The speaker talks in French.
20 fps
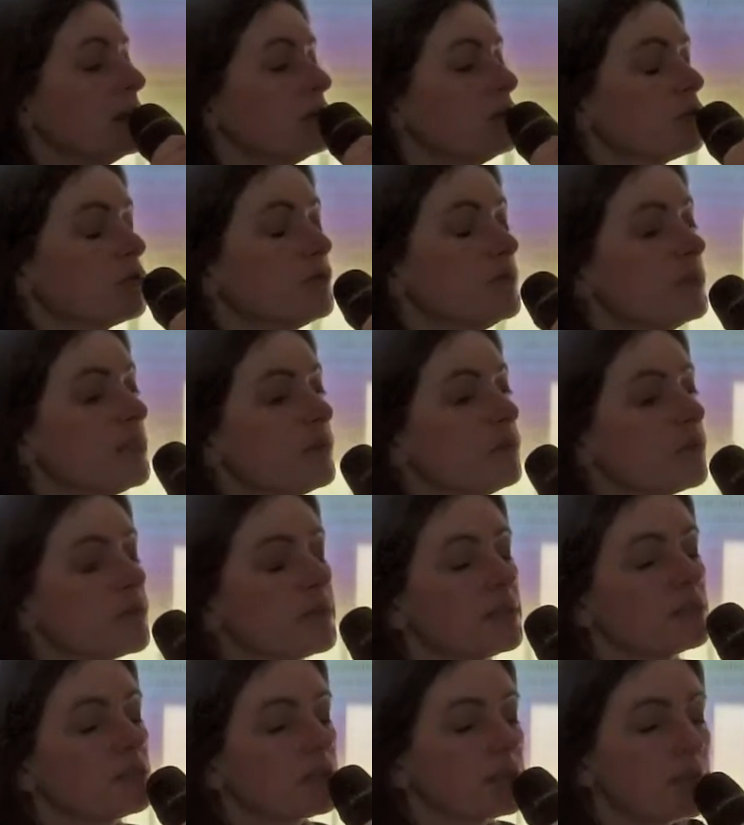Donc finalement,
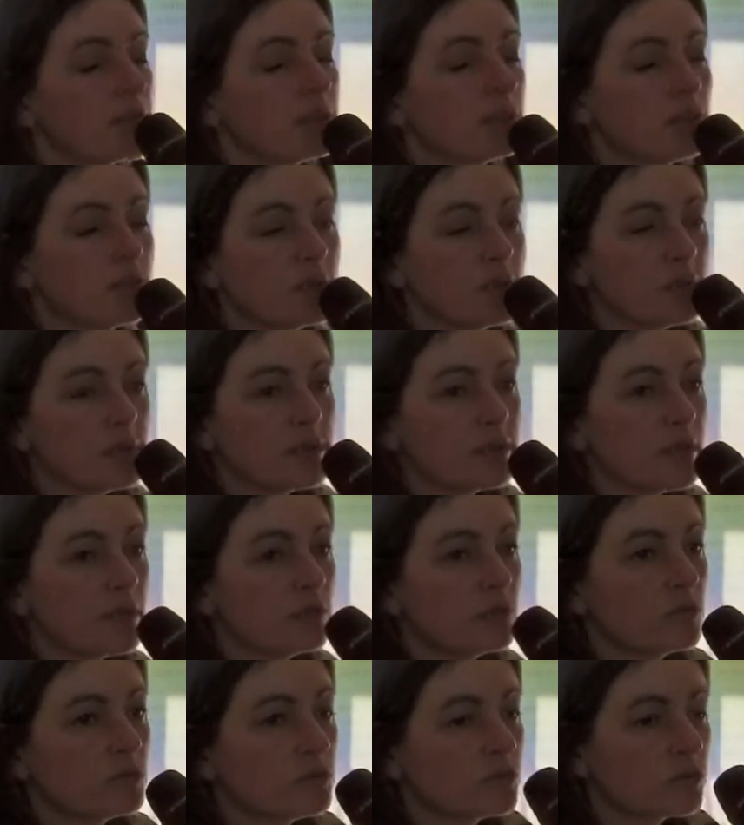qu'est-ce que ça a donné mes
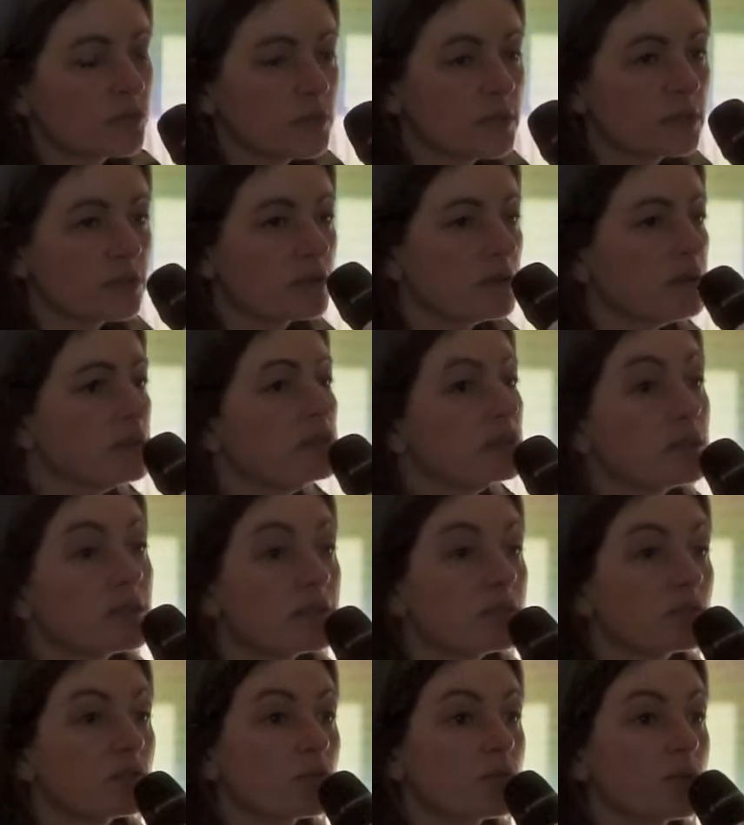travaux sur les deux
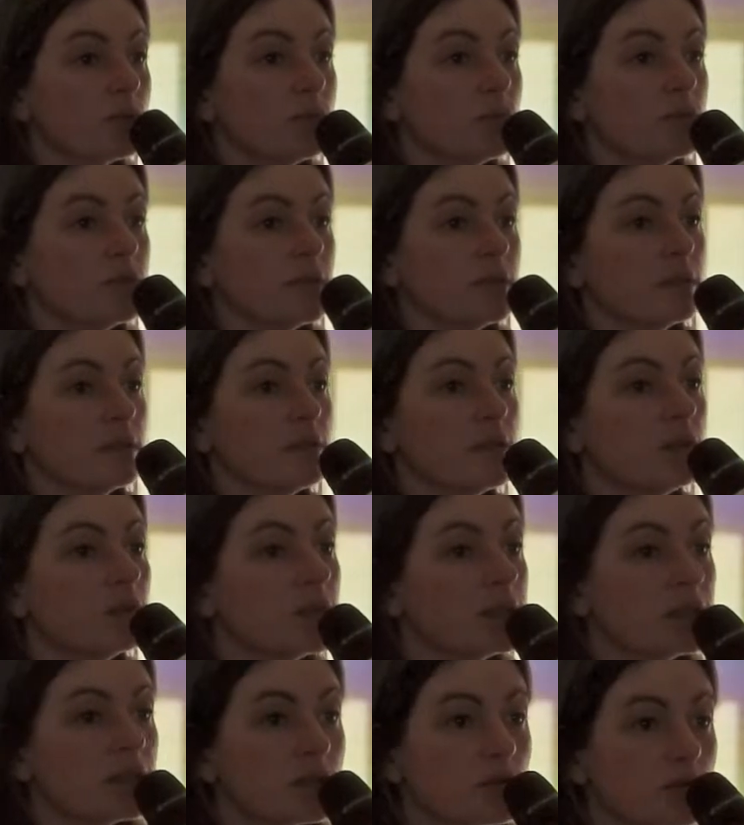questions que j'ai posées Les
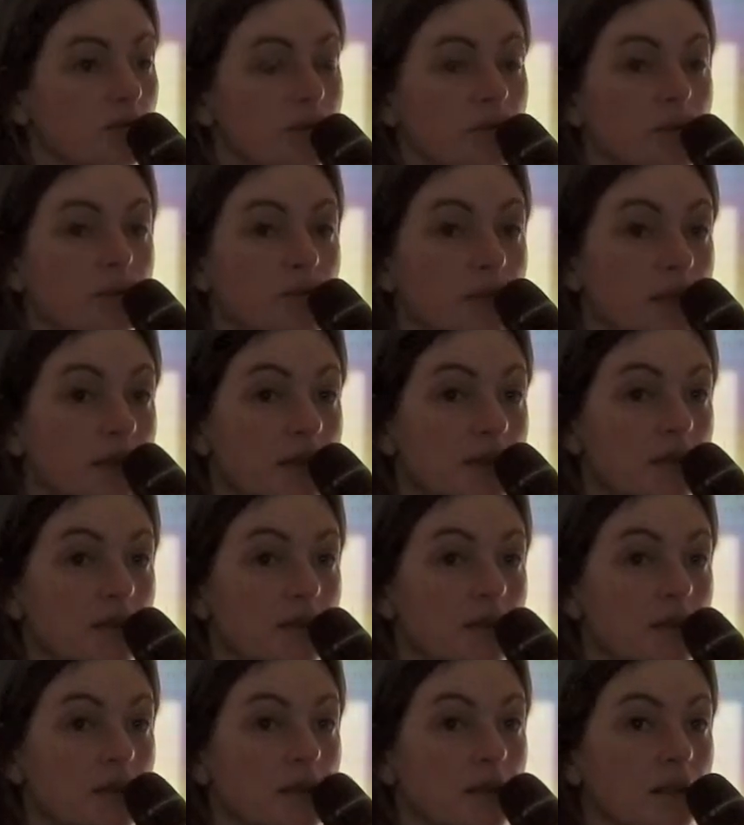loisirs sont-ils mixtes
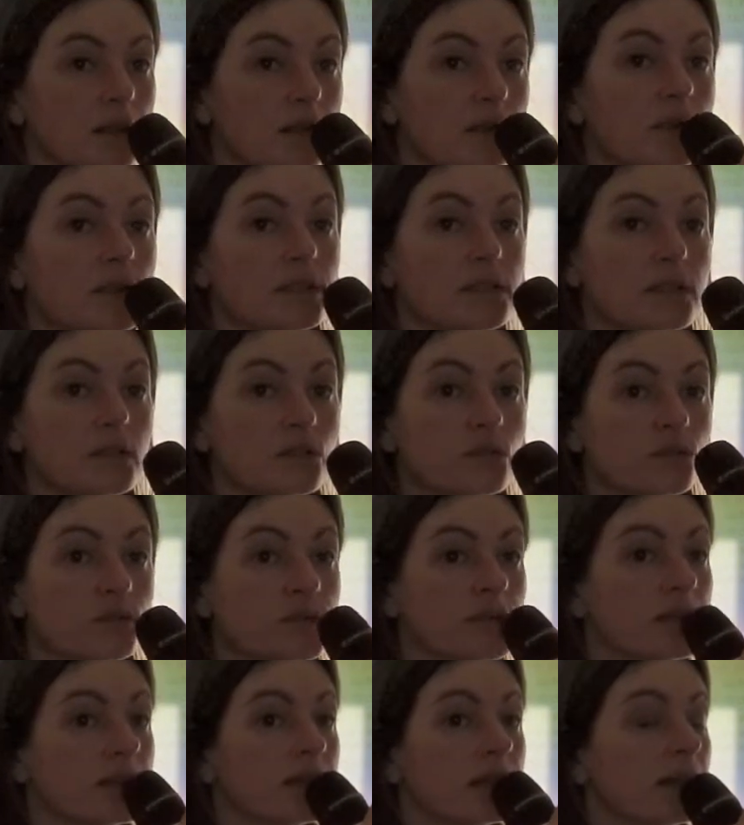Les loisirs
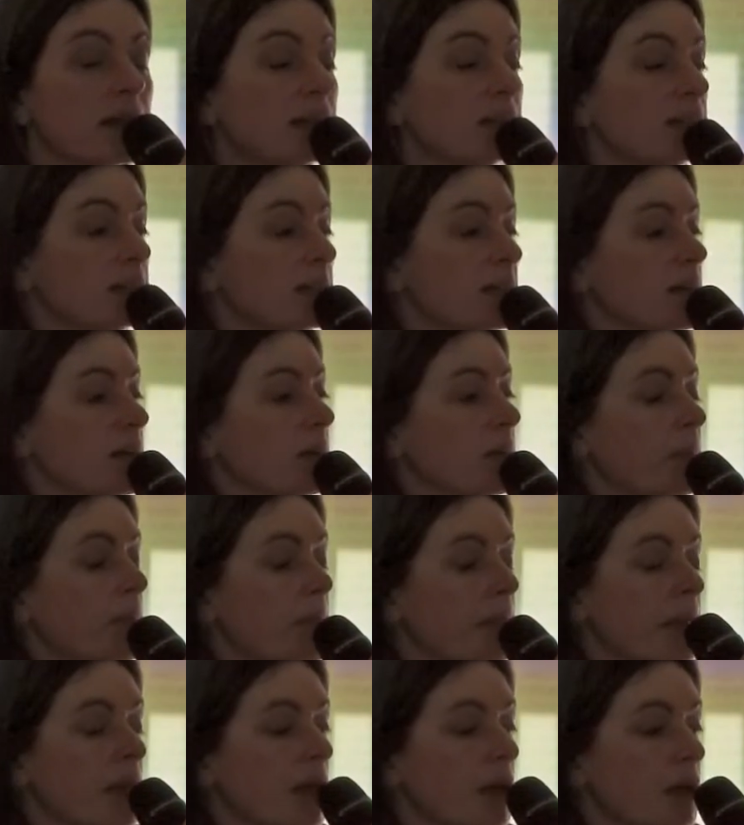sont-ils égalitaires
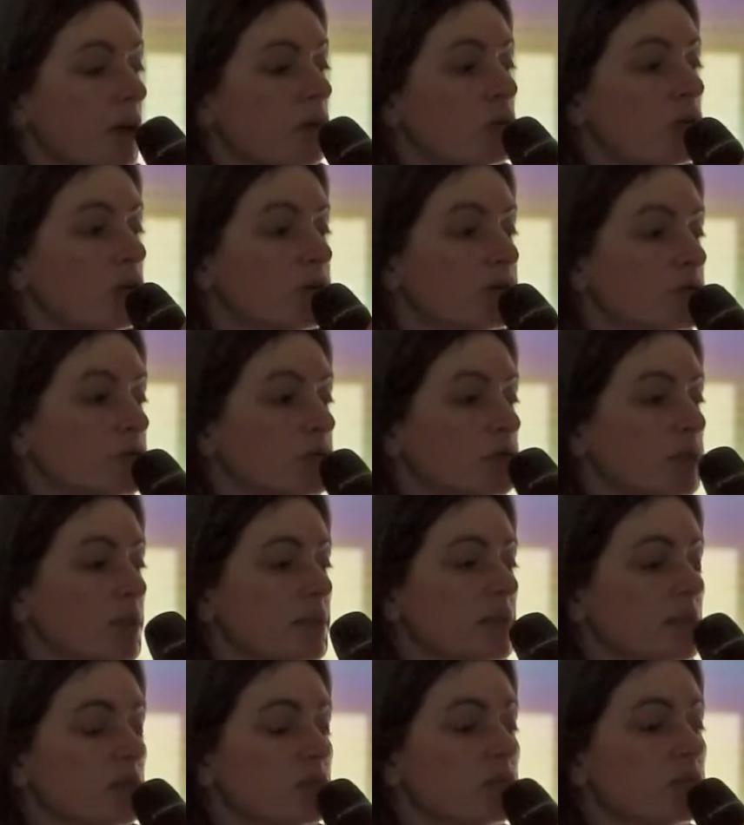L'offre de
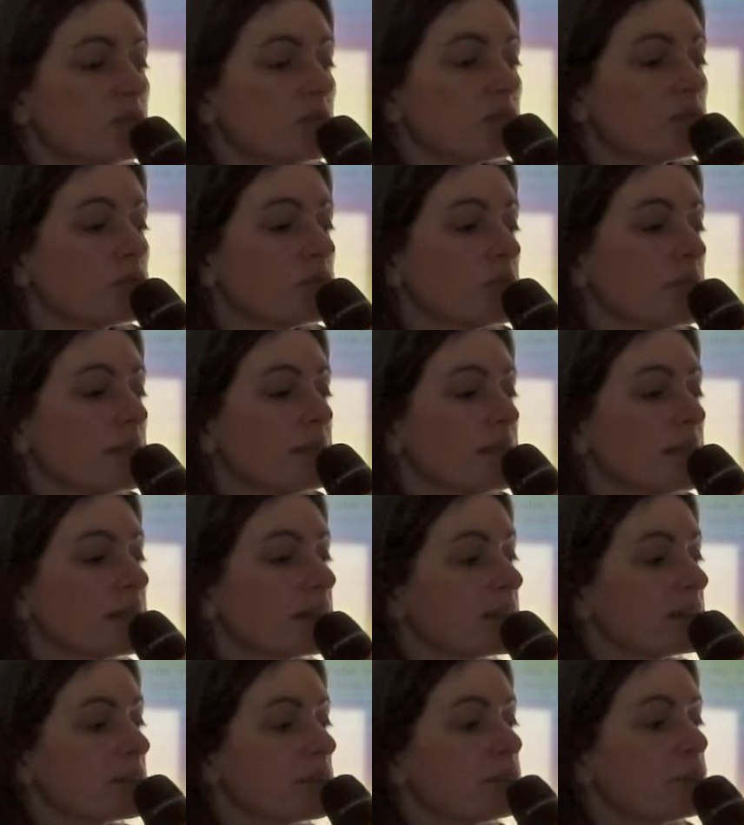loisirs subventionnés
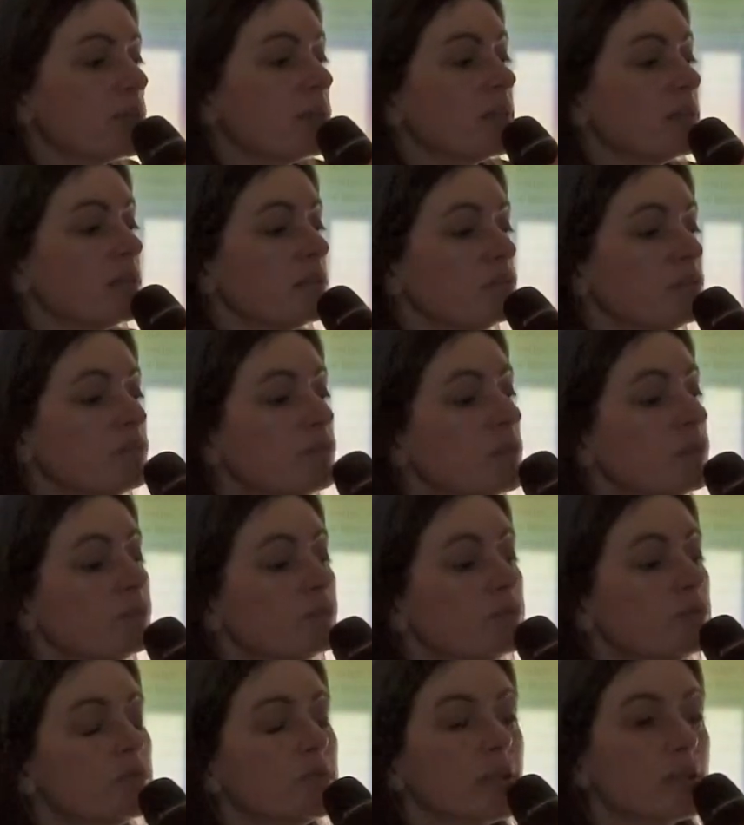s'adresse en moyenne à deux fois
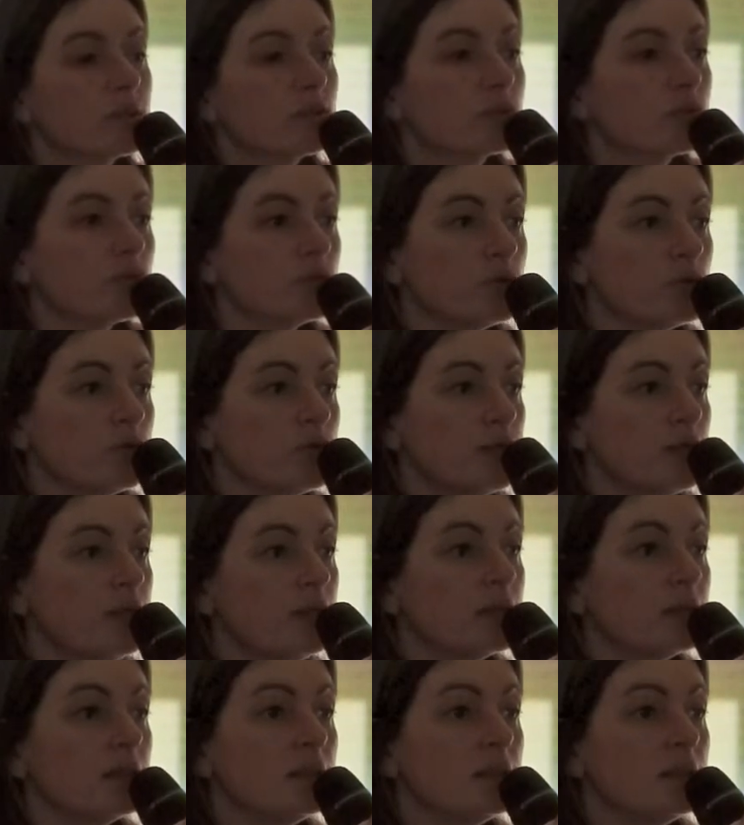plus de garçons que de filles.